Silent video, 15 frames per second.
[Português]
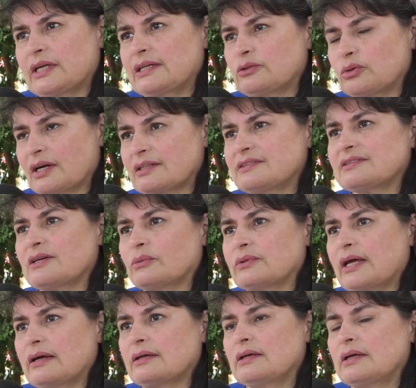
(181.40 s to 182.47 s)
na educação,
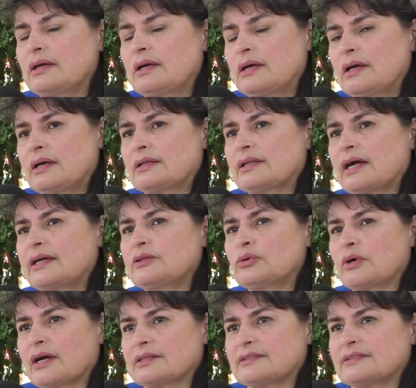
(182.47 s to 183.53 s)
né? Na
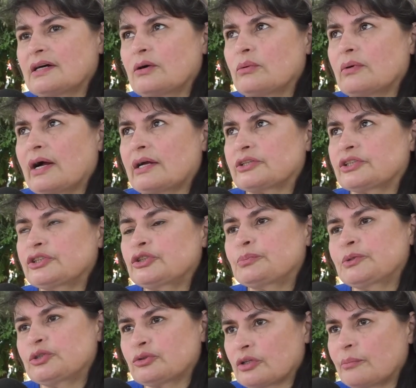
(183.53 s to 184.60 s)
educação, a gente
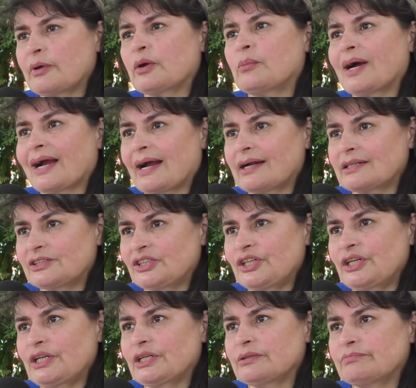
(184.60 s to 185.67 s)
pediu também uma
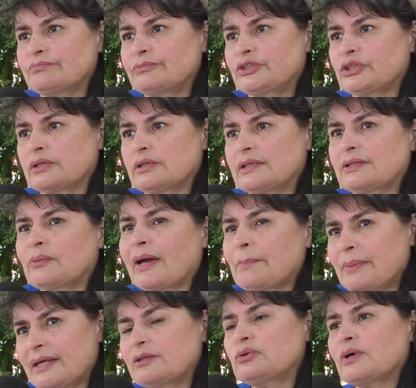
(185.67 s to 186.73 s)
cartilha, de, não é
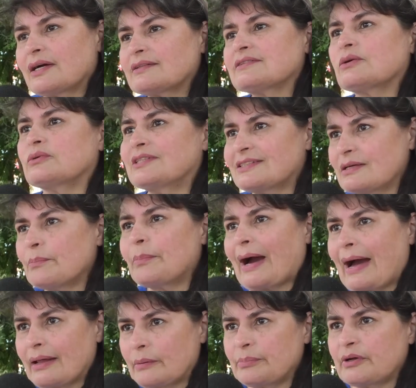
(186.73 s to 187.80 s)
para a educação, sim
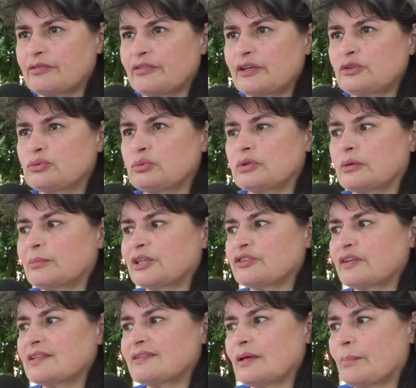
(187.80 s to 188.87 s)
para a prefeitura, mas
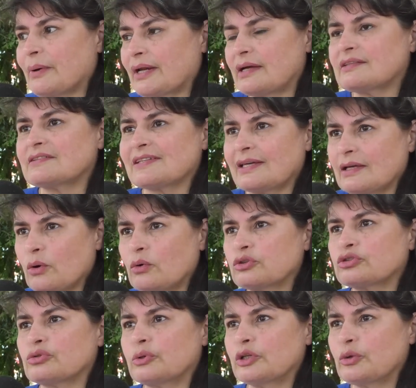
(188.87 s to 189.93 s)
vai ser, parece que,
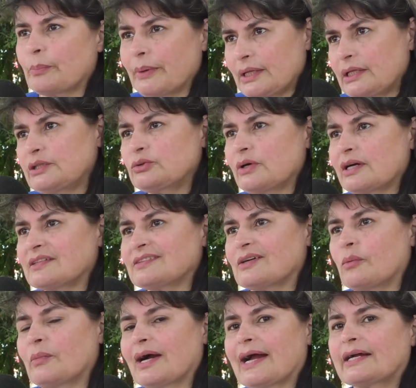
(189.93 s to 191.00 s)
construído pela educação,
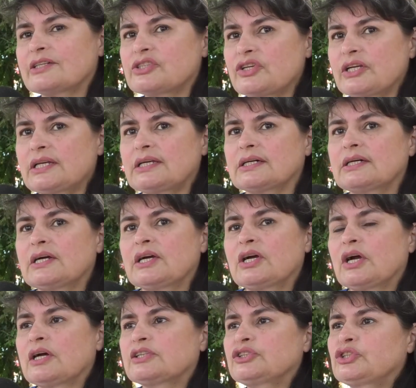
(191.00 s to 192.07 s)
uma cartilha
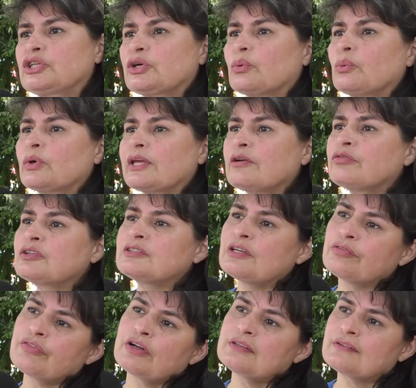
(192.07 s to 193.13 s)
de o que você
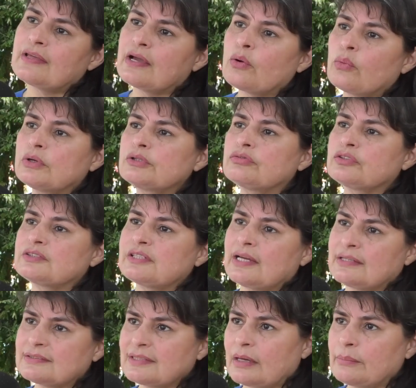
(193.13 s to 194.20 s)
fazer quando você
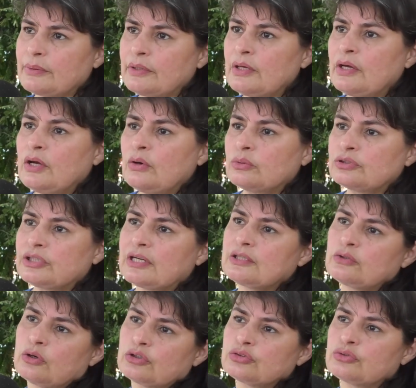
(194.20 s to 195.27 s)
recebe o
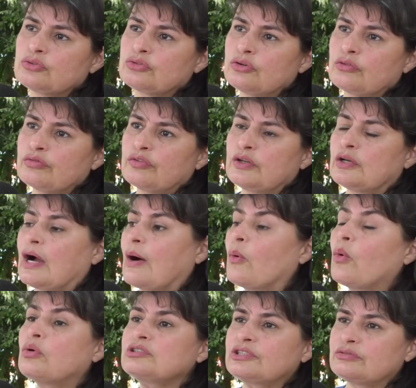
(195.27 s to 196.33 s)
diagnóstico do seu filho,
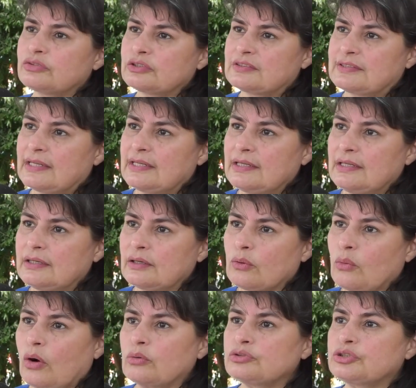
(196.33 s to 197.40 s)
aonde você ir,
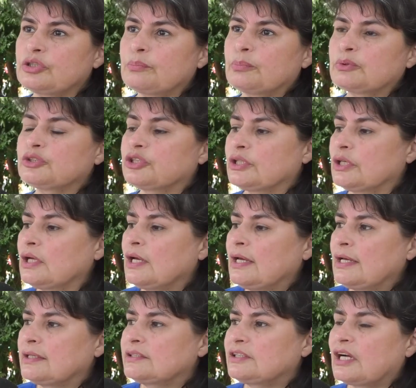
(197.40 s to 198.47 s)
qual tipo de,
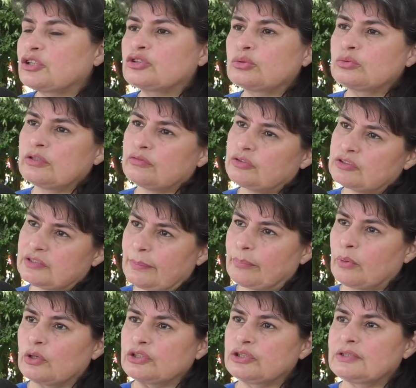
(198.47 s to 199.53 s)
de ajuda você
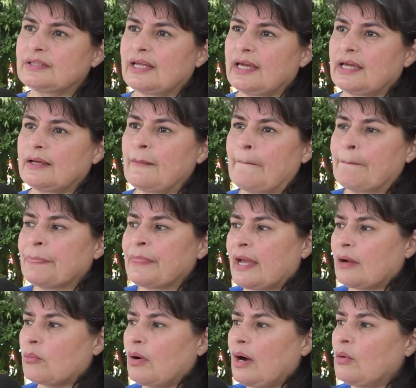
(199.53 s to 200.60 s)
pode ter
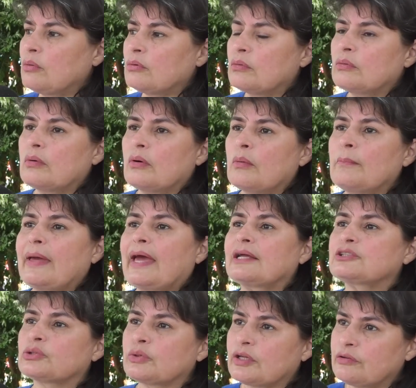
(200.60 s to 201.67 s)
qual o
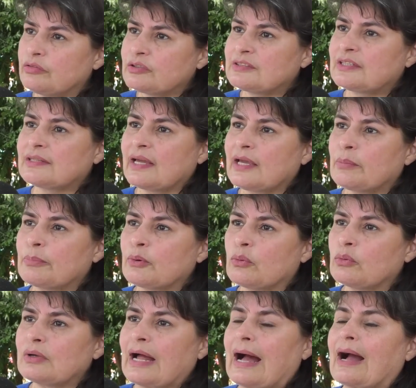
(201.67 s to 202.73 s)
médico que você tem que
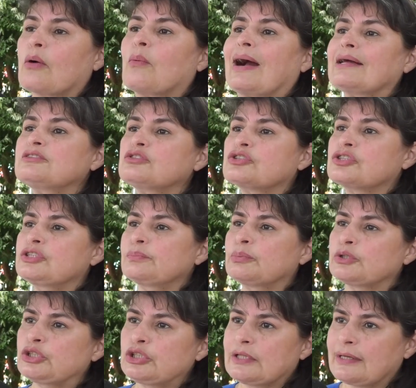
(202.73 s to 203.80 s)
procurar, quais os
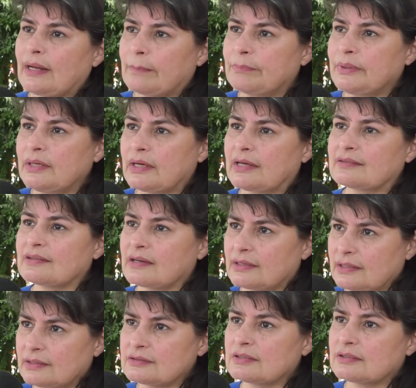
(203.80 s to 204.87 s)
tipos de terapia que essa
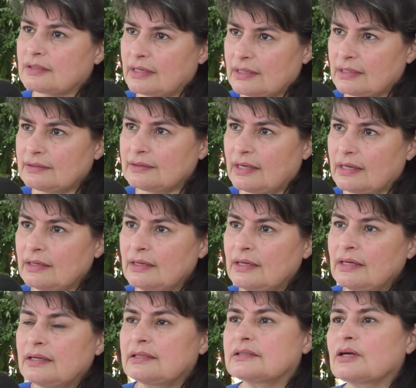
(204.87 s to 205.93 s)
criança tem que ter.
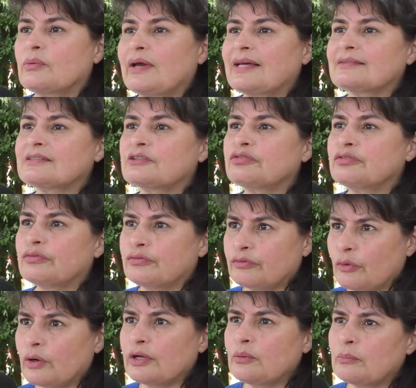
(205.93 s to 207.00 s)
Então, essa
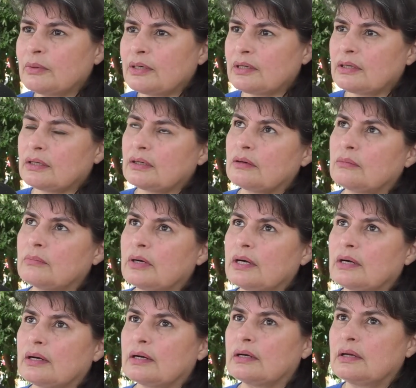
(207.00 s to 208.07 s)
foi uma,
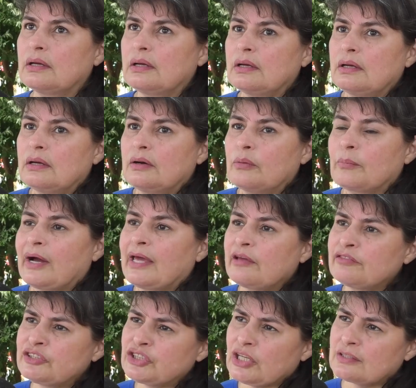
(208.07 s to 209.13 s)
uma, uma
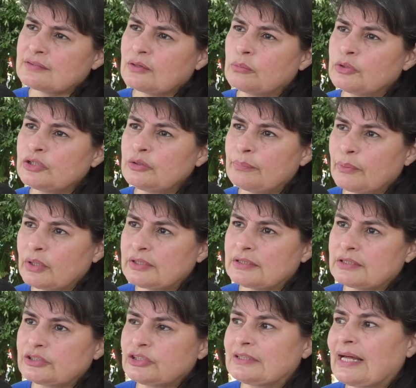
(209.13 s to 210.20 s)
reivindicação muito
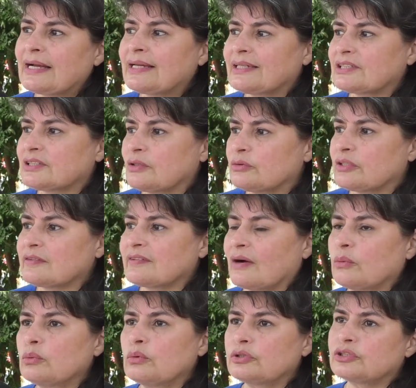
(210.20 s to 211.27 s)
importante. Na questão da
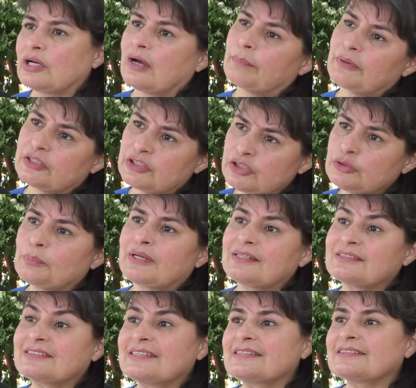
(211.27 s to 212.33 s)
saúde, a, a gente
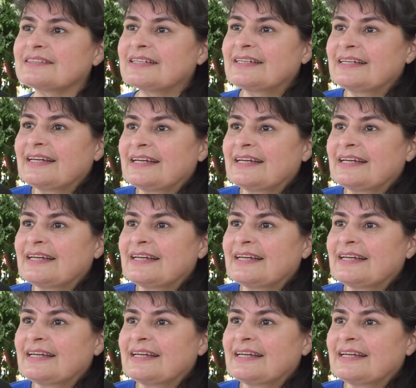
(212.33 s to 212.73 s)
precisa